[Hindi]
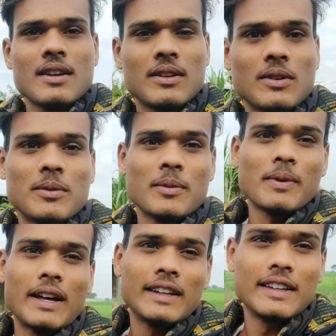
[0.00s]
तो अभी
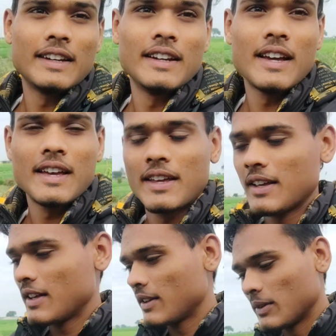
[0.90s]
पानी गिर गया है
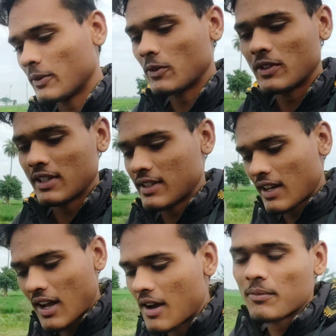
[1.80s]
तो कुछ ऐसा
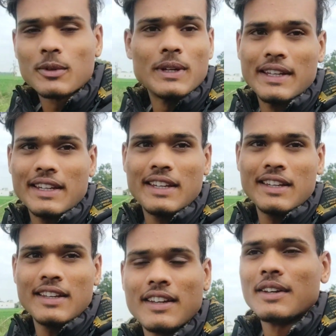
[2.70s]
काम तो ही नहीं
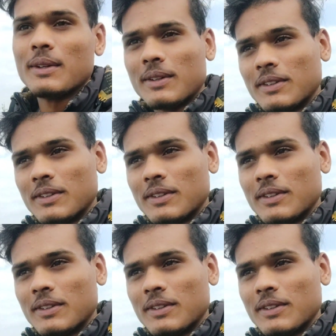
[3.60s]
तो